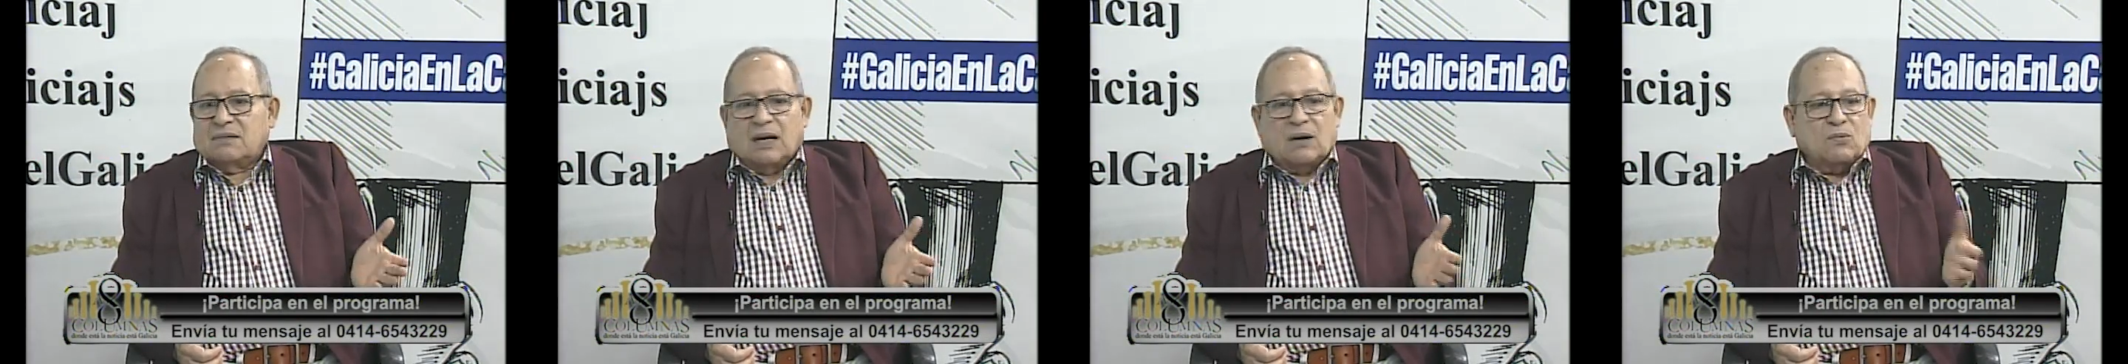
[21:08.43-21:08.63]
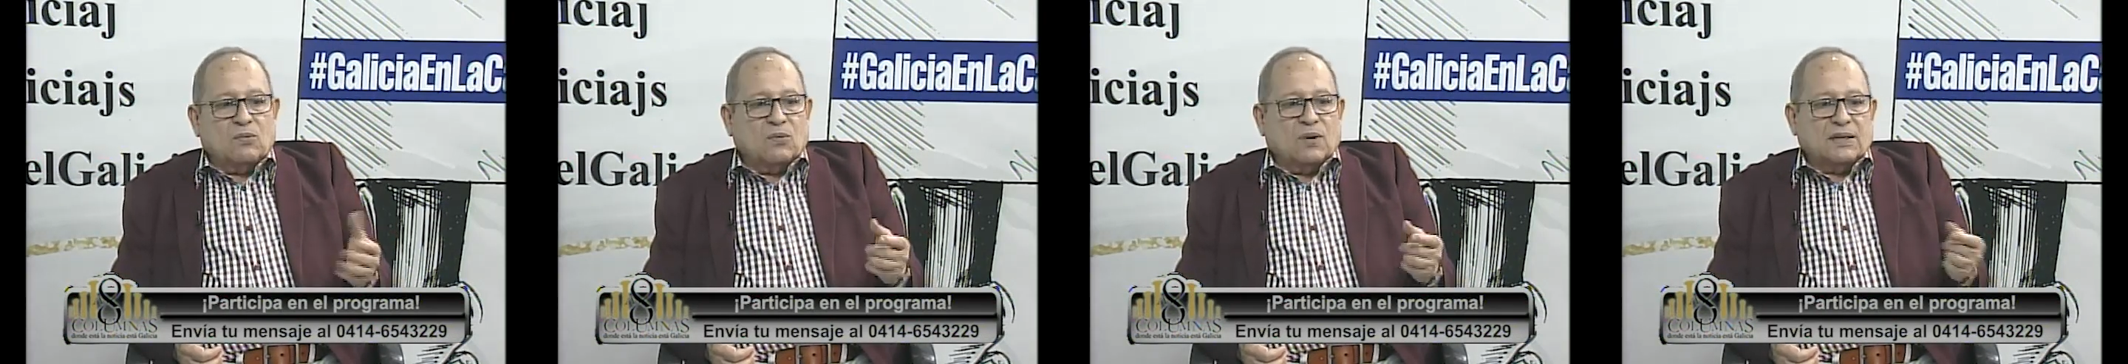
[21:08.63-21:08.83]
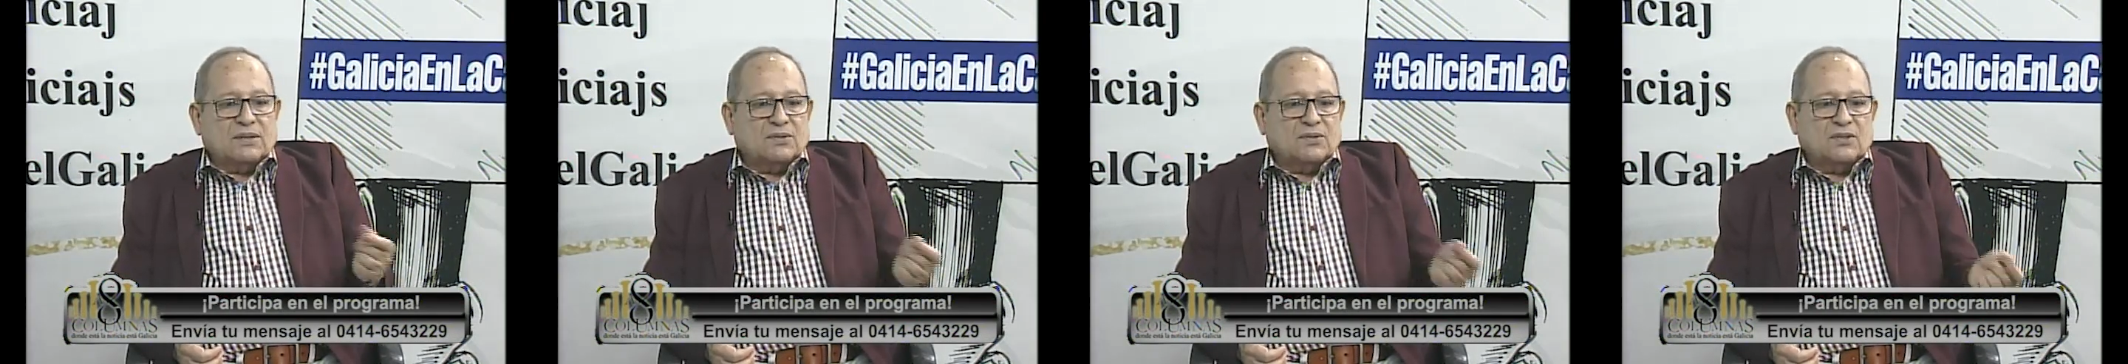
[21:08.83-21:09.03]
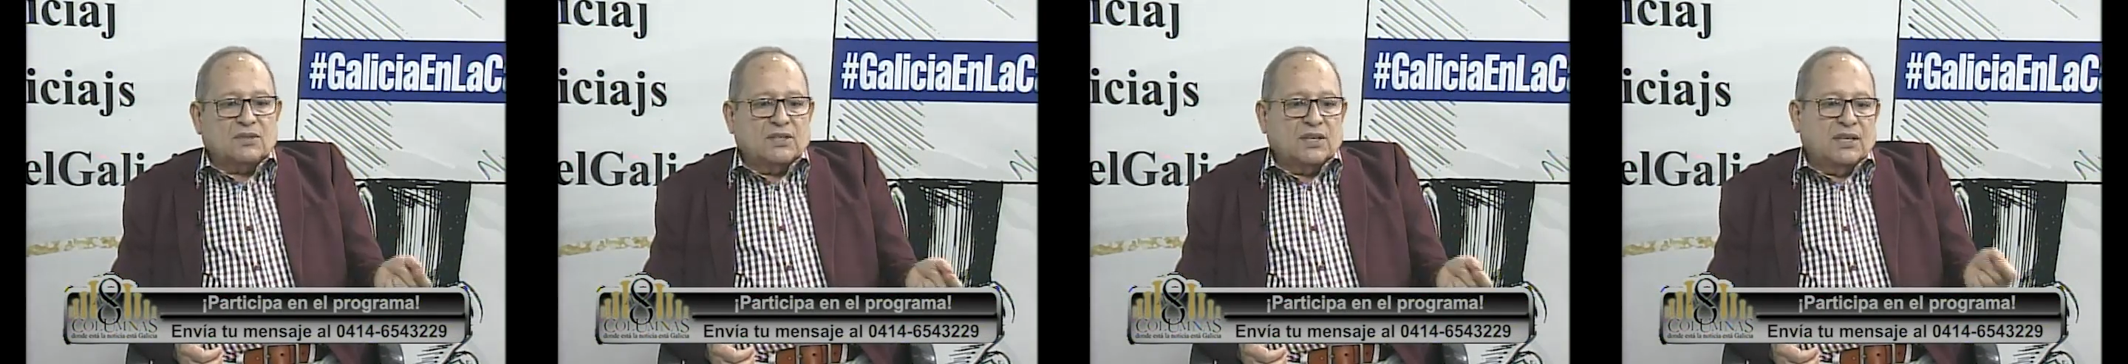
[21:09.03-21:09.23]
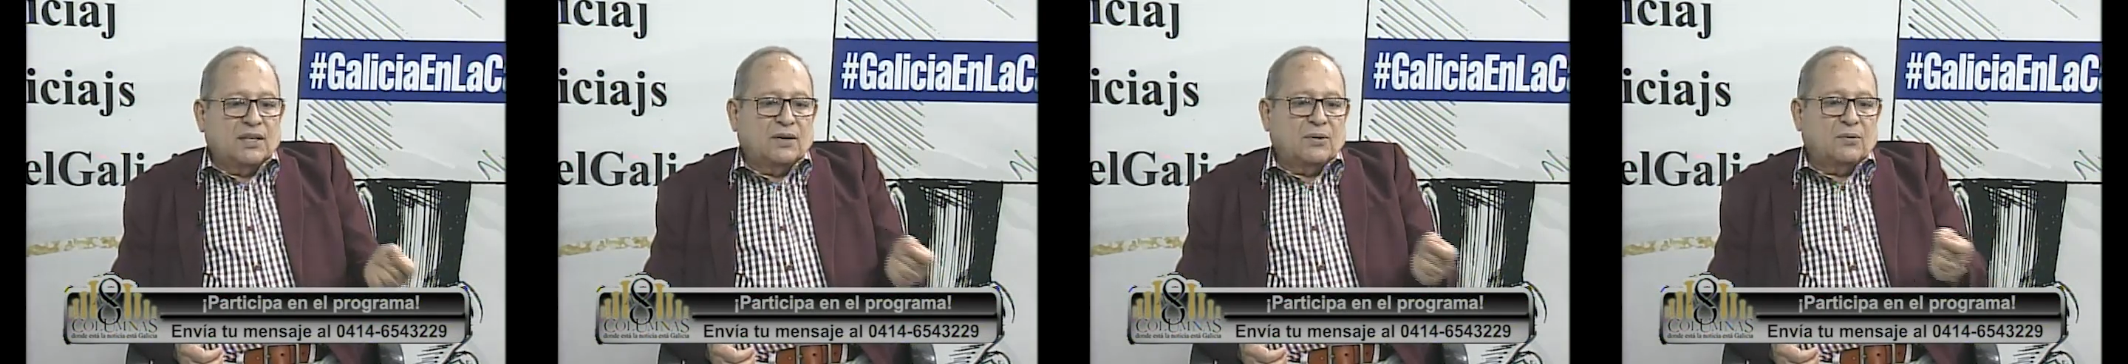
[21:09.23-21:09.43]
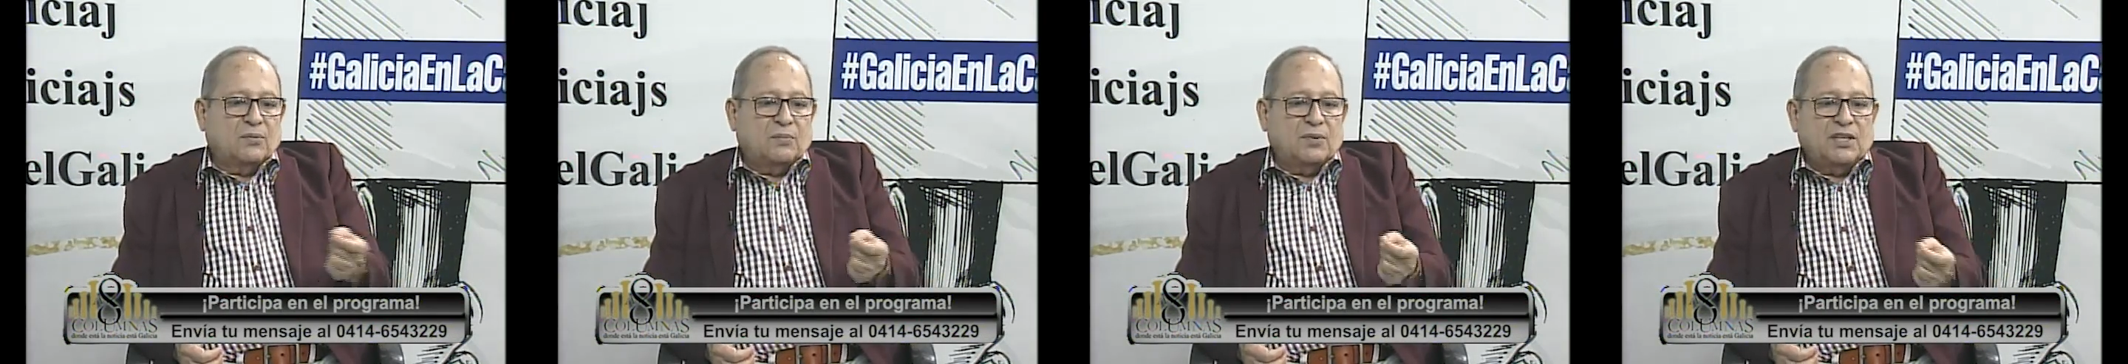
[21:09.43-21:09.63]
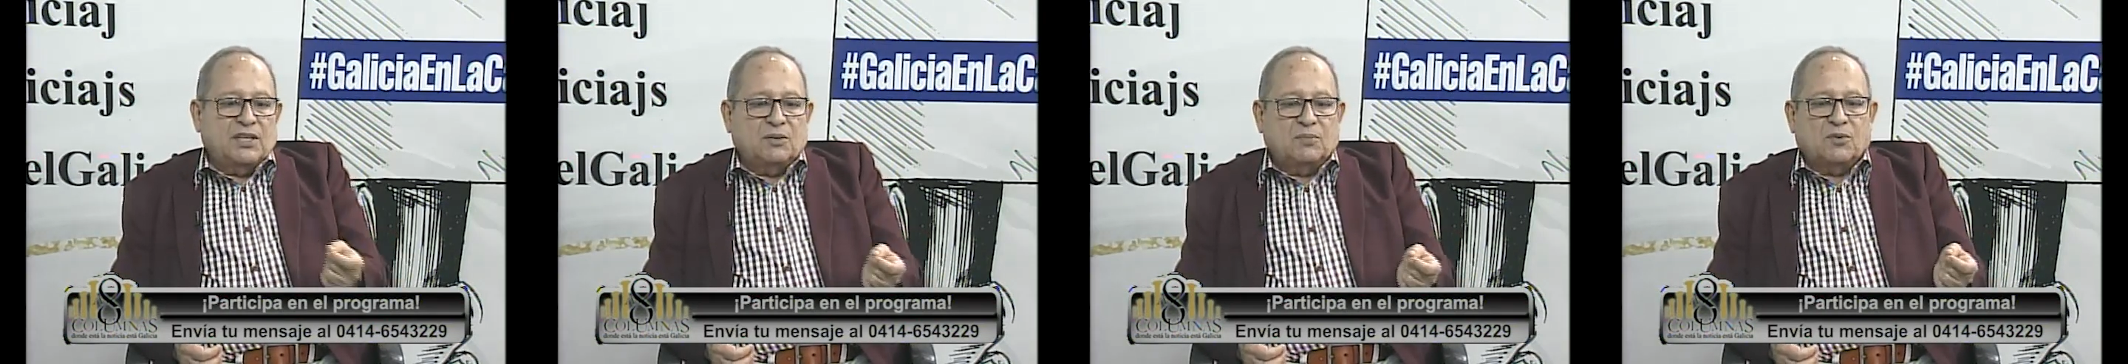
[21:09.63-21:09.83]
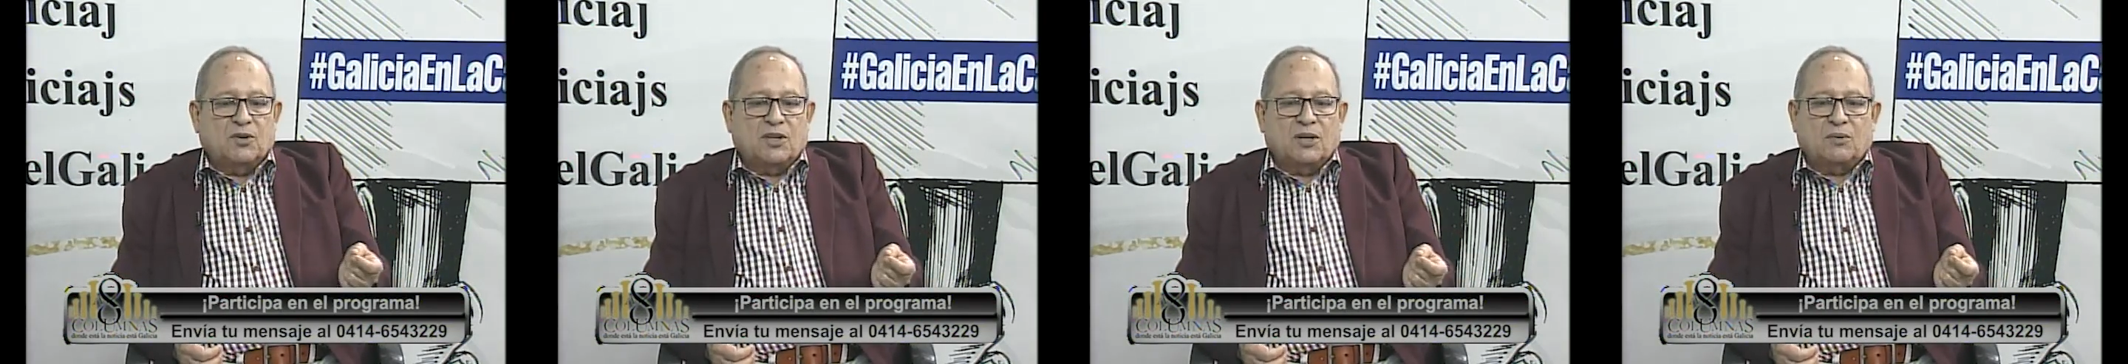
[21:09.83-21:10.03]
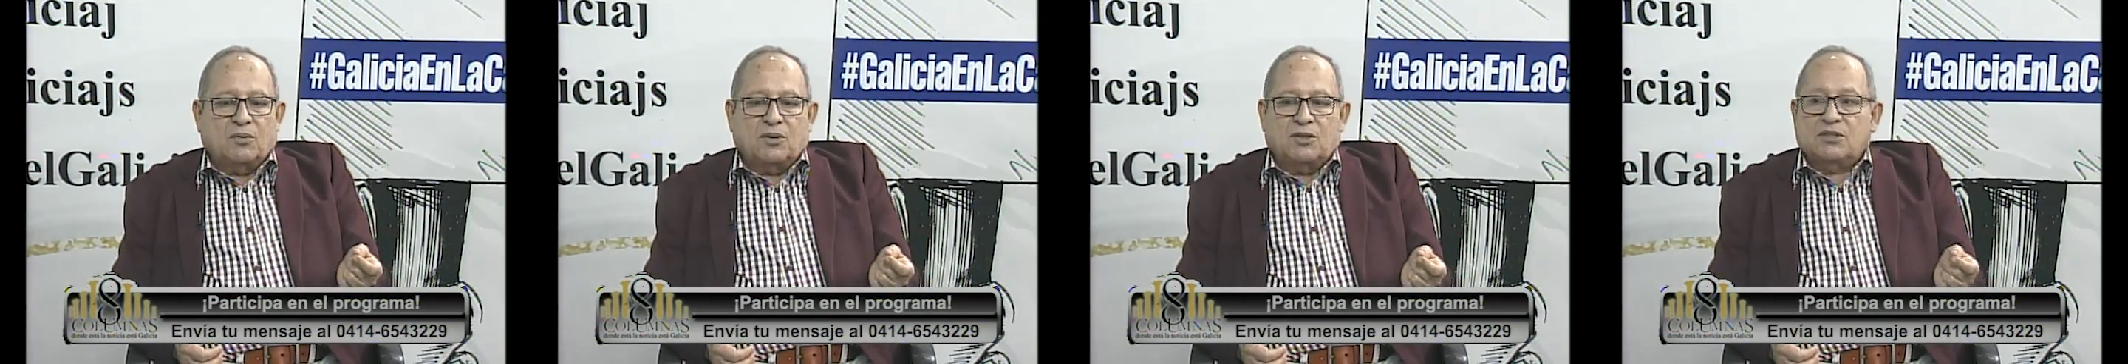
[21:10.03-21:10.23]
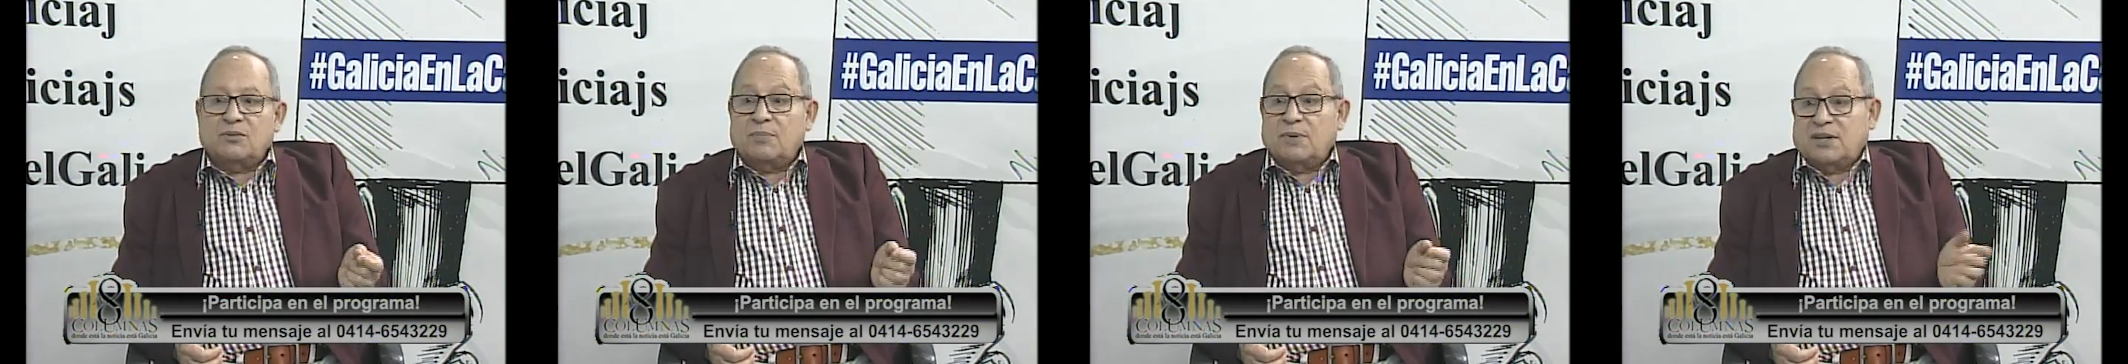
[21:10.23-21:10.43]
aun cuando tiene un mínimo de
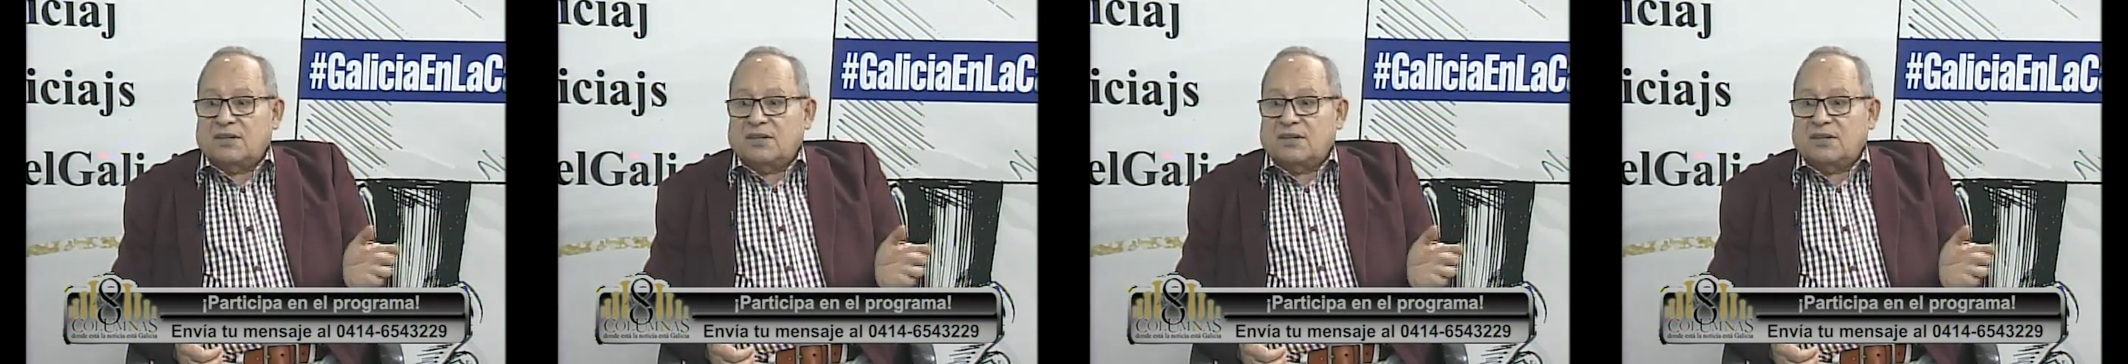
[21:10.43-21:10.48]
votos,